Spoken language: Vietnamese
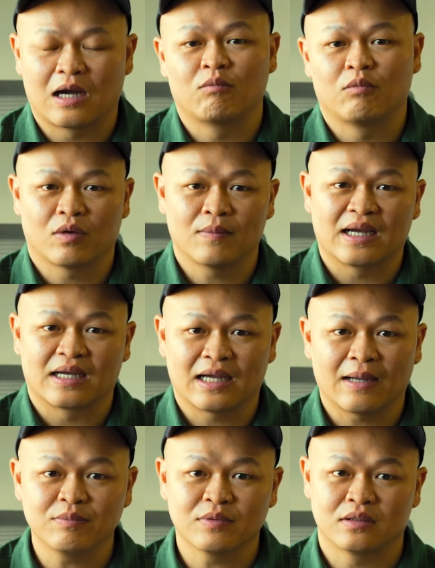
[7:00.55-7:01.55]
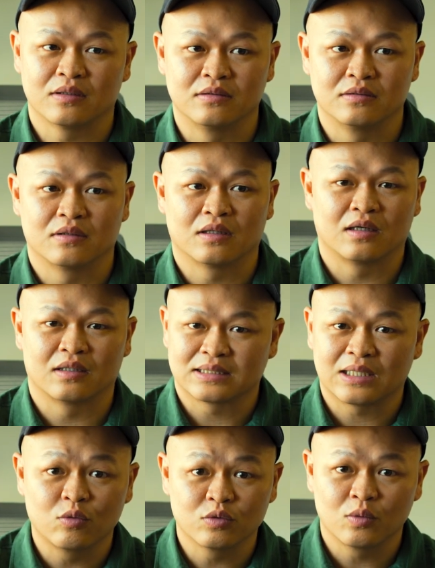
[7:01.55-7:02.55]
học một cái bằng cấp từ à,
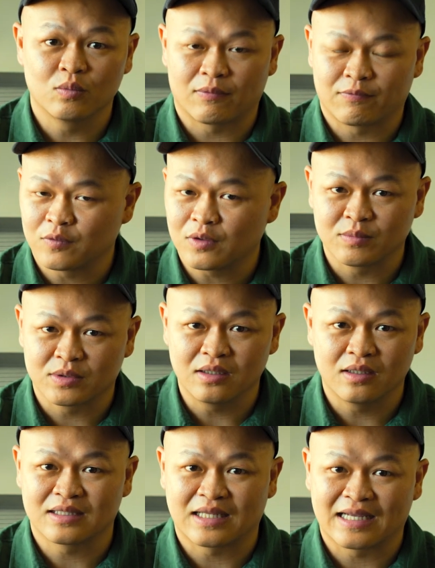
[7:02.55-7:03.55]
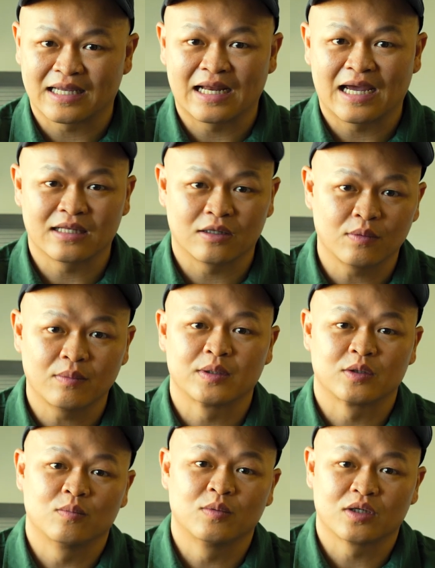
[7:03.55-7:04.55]
sau trung học phổ thông trở lên tại Canada thì đó
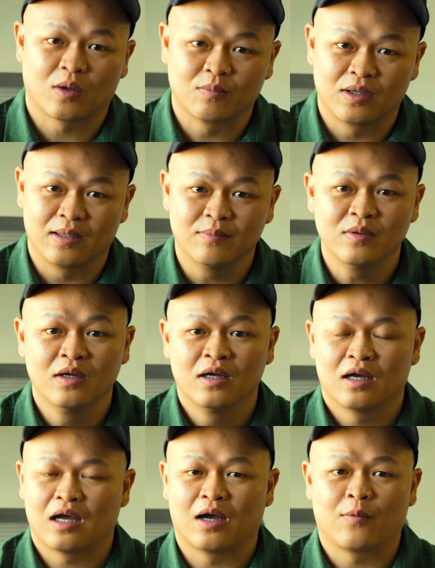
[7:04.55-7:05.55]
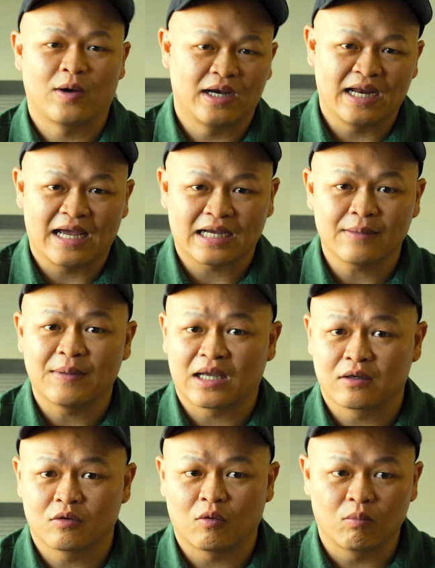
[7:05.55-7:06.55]
mình cũng được cộng điểm à, ngoài ra các
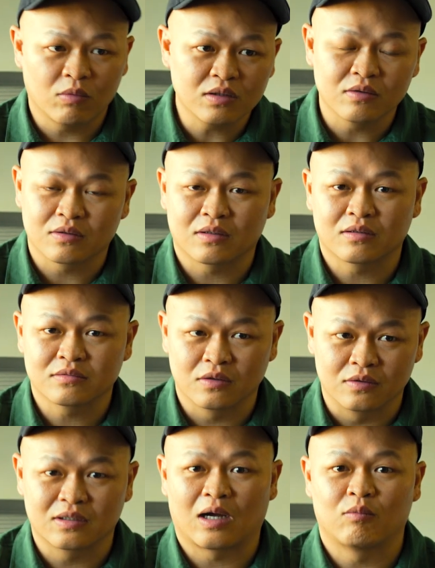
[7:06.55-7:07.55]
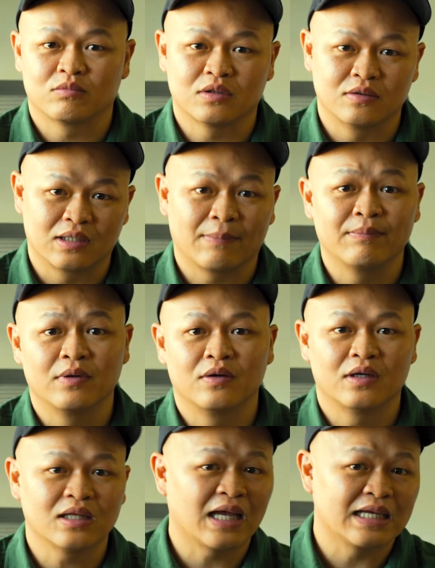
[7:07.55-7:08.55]
bạn cũng có được được cộng từ
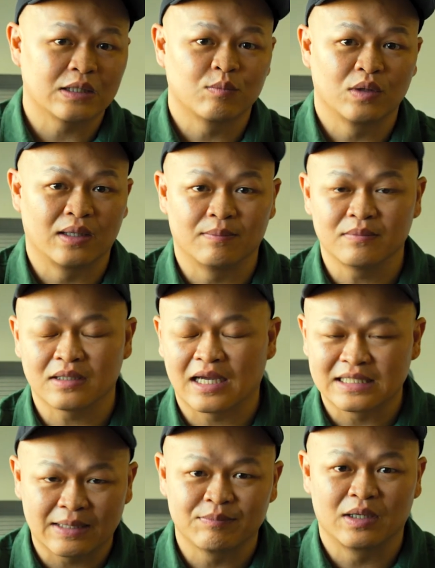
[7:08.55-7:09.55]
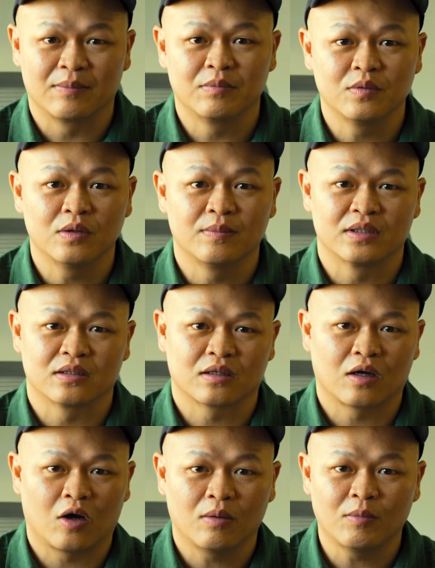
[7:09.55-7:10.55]
50 đến 200 điểm 200 điểm nếu như mình
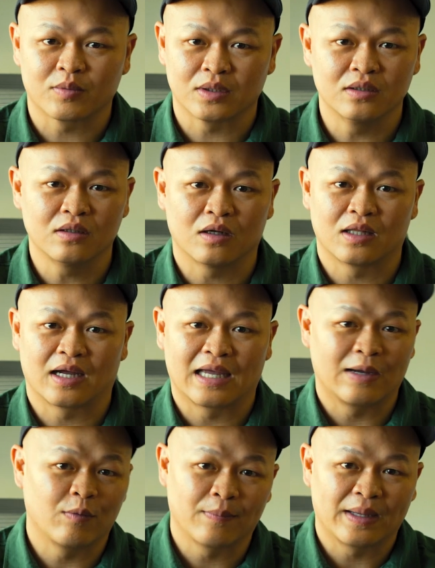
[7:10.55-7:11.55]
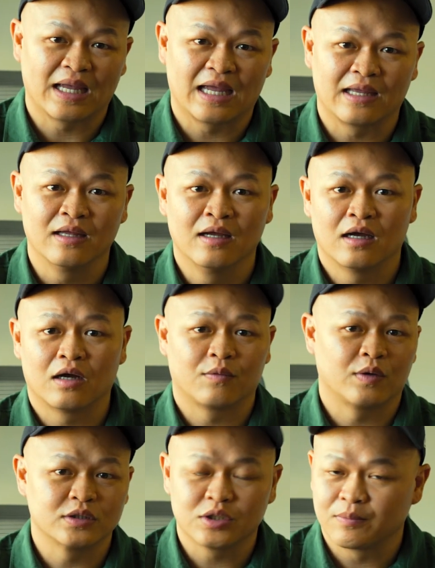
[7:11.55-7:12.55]
có một thứ gọi là LMAA
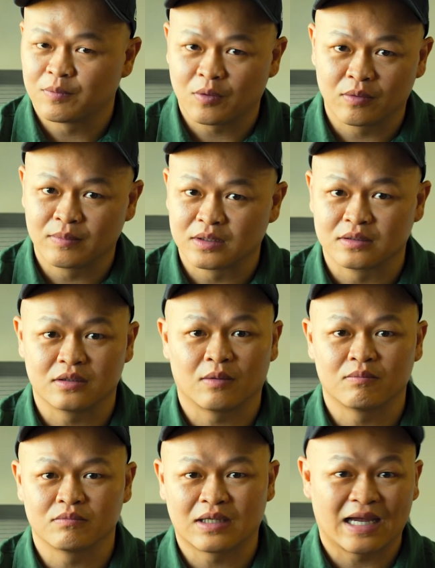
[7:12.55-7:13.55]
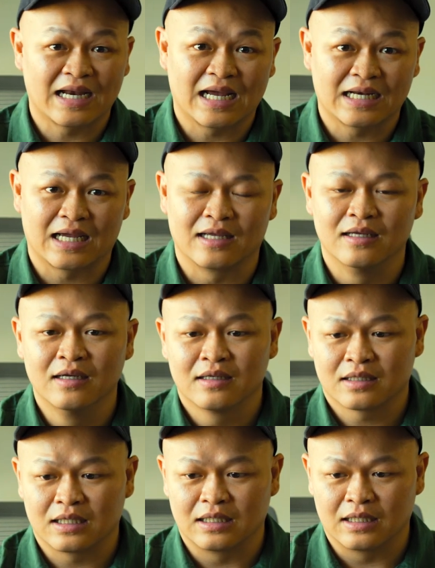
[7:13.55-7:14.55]
Arrange Employment trong Canada này
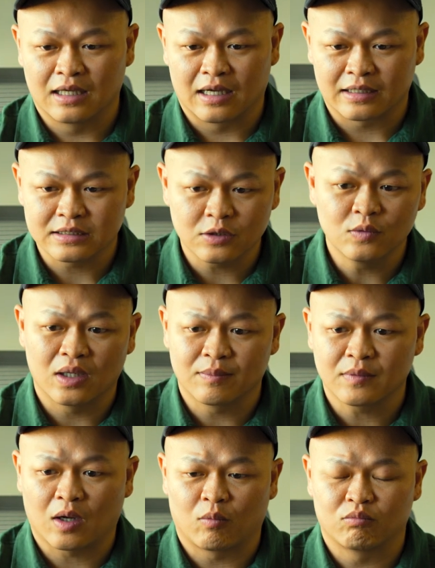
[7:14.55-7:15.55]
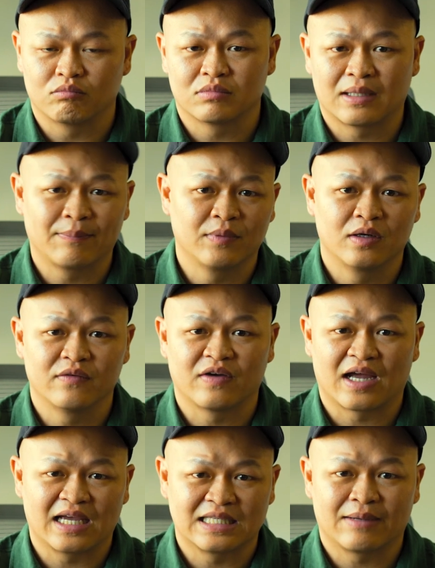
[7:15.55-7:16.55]
thì à, cái số điểm cộng 50
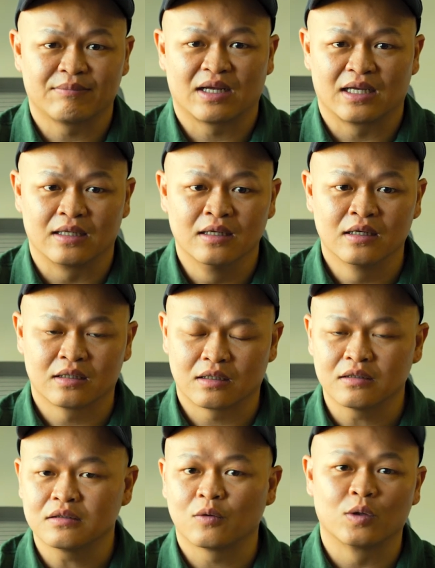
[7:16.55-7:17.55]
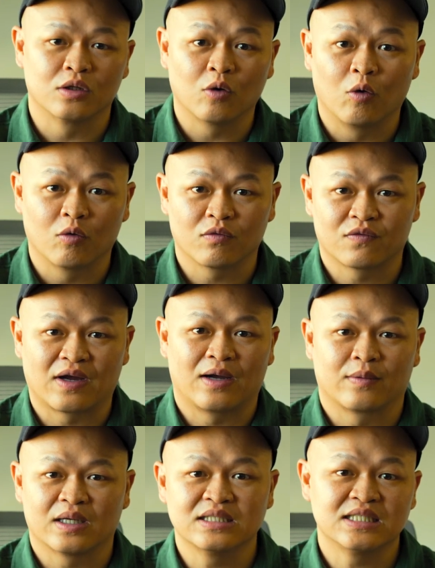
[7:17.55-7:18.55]
và 200 này nó tùy thuộc
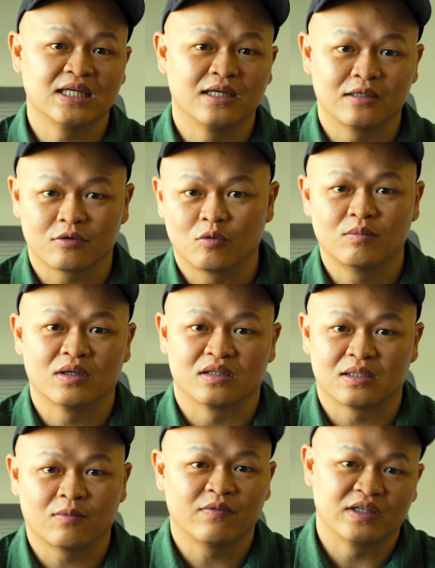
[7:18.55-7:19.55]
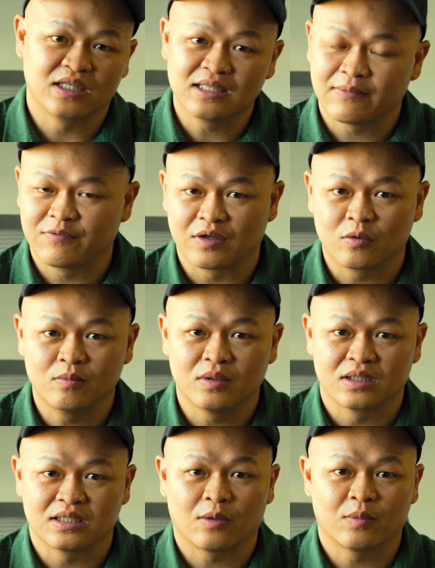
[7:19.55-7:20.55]
vào cái tier của mình trong vị trí làm việc của
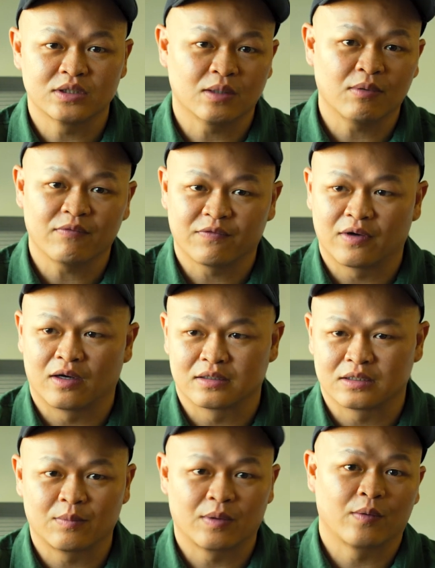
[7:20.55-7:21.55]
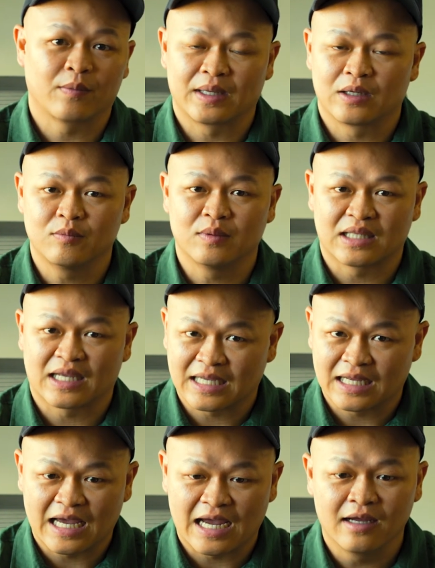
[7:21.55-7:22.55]
mình trong cái job offer trong LMA của mình tại
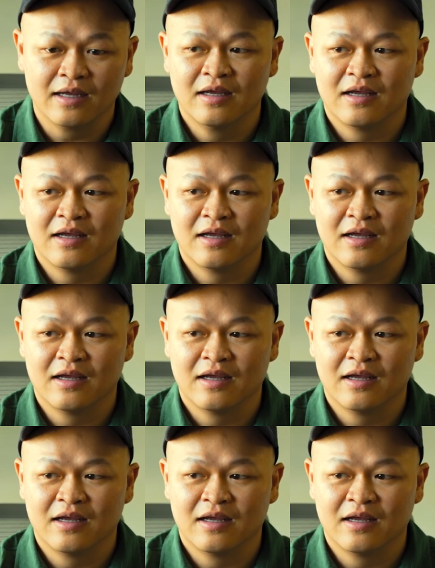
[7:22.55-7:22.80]
Canada